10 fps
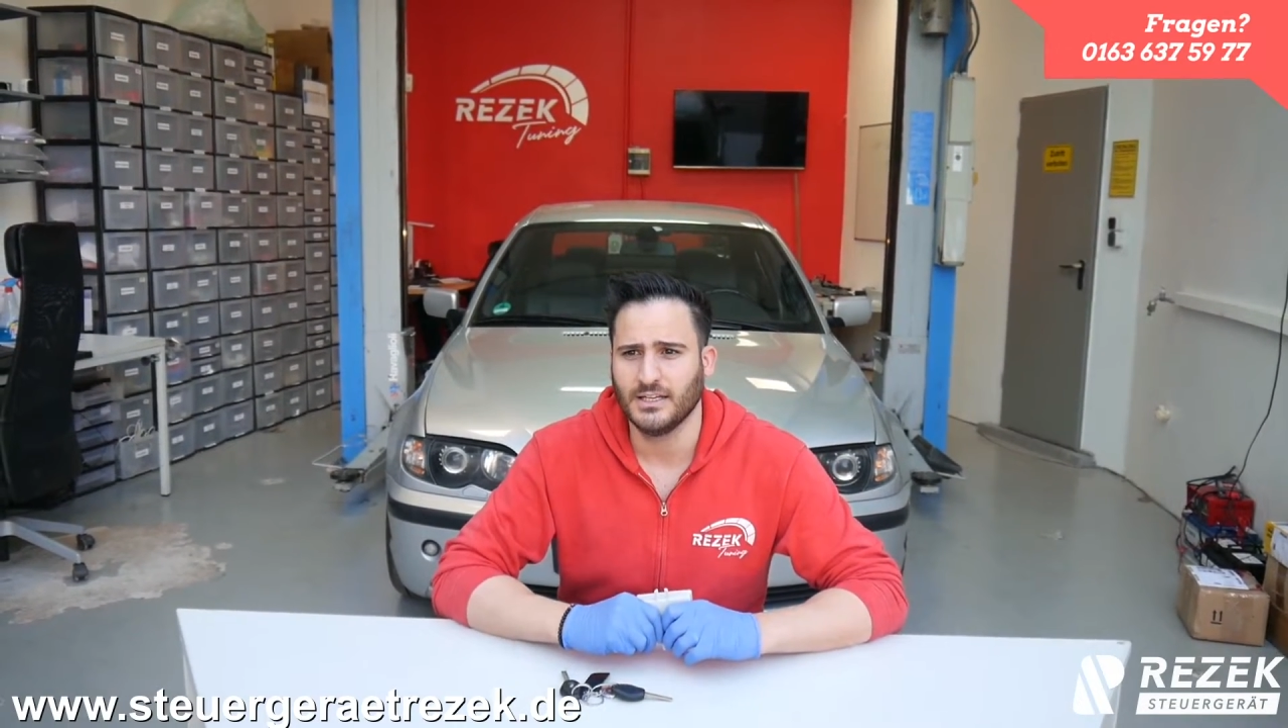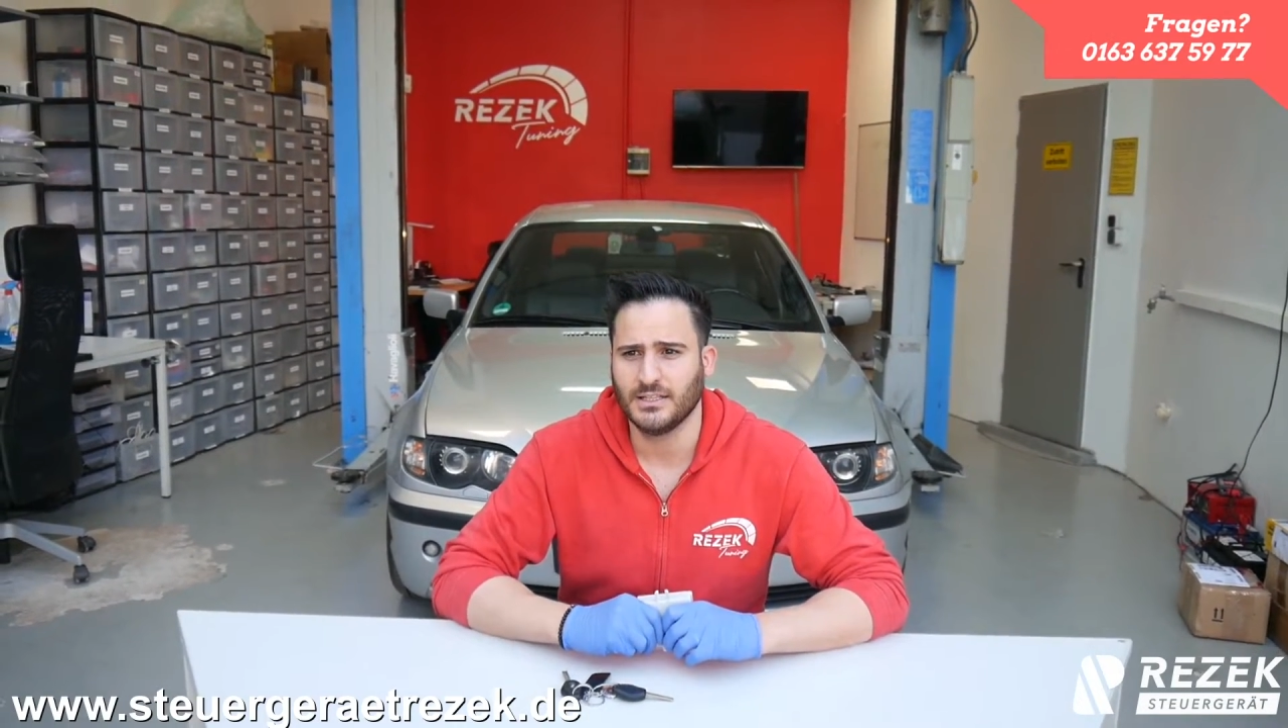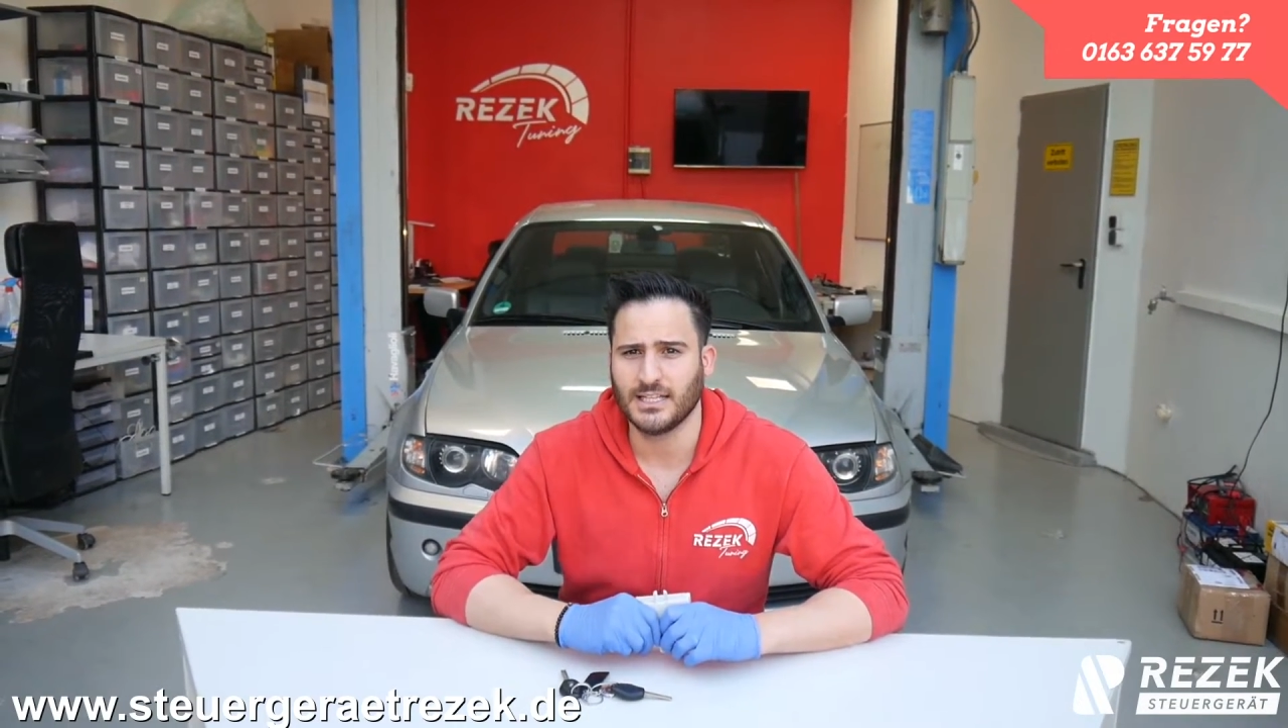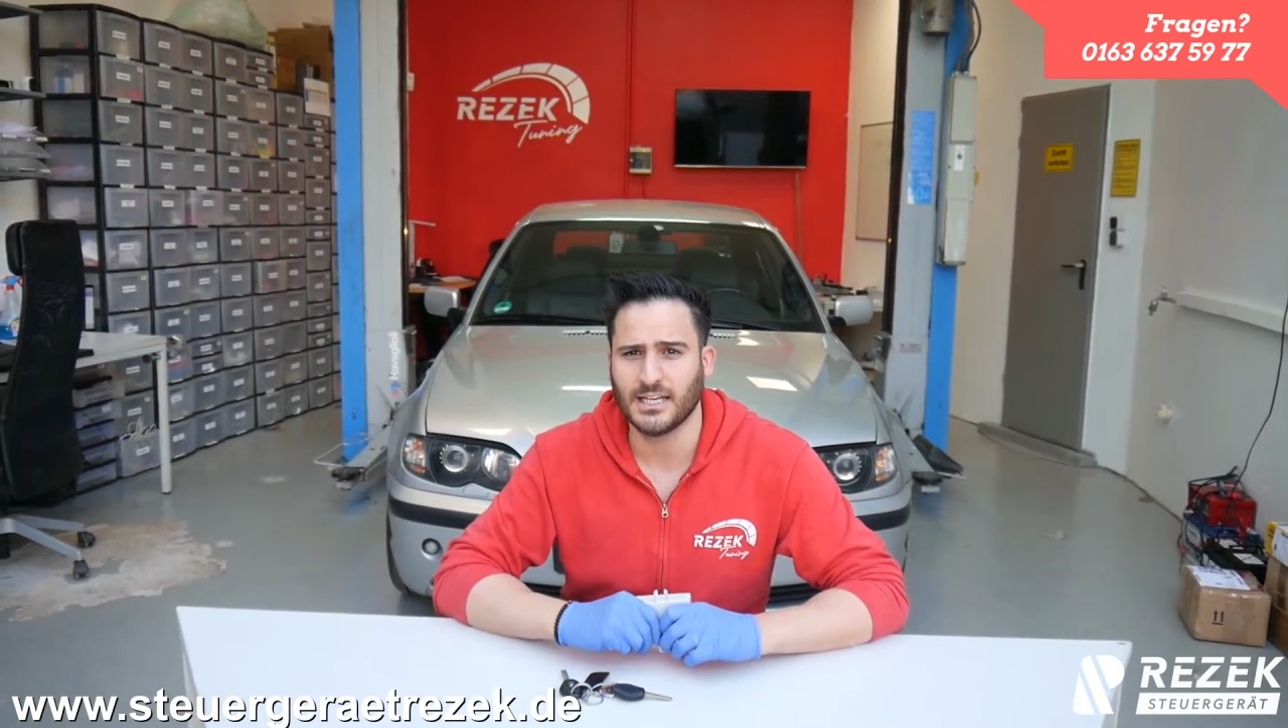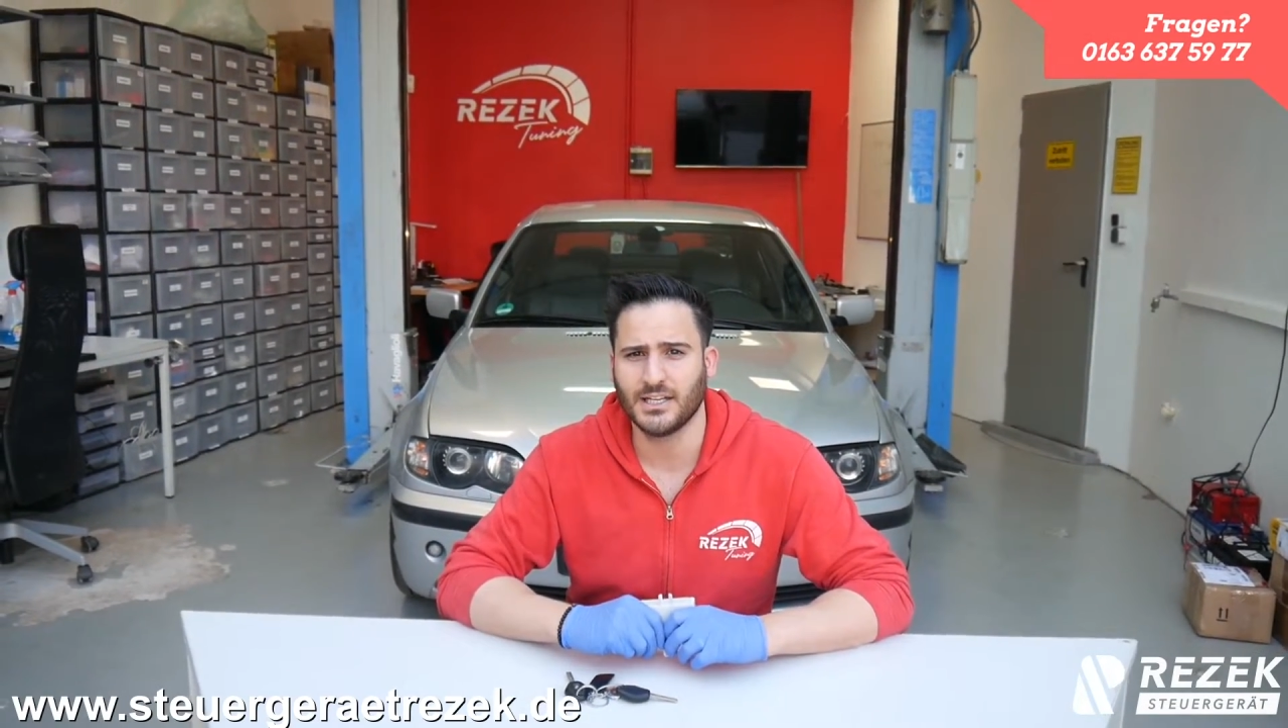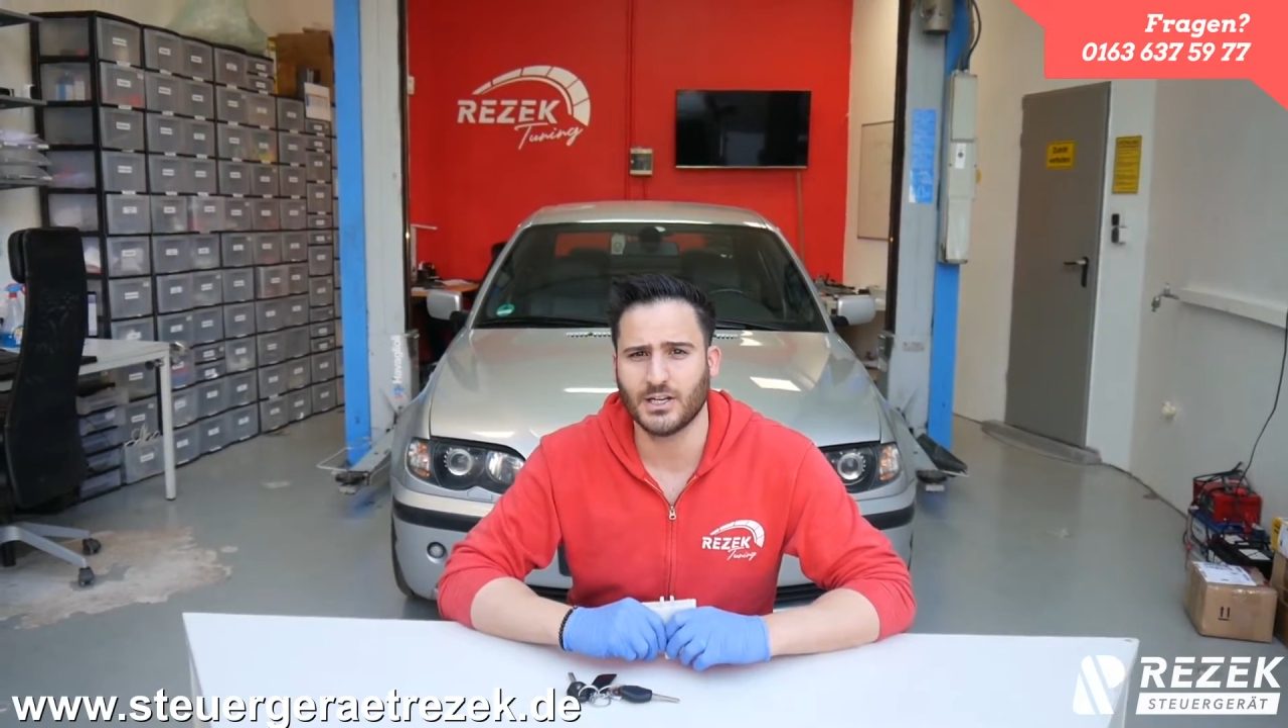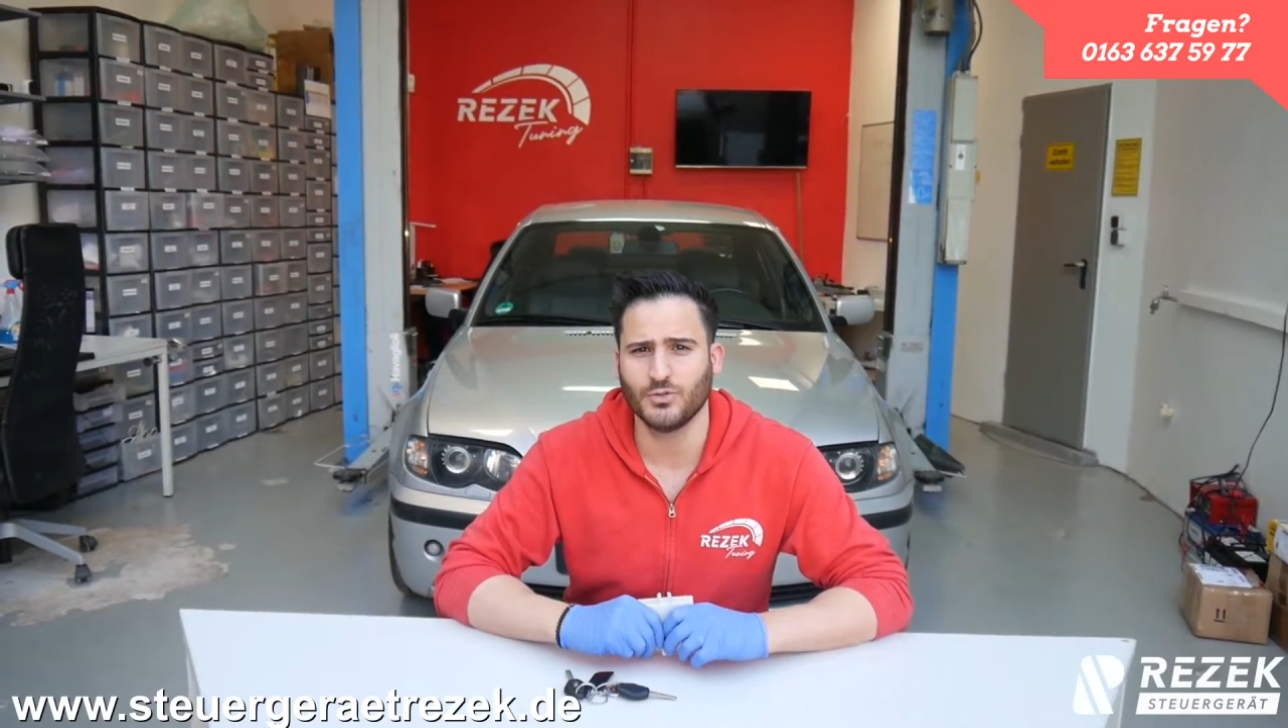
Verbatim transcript: Ich denke, der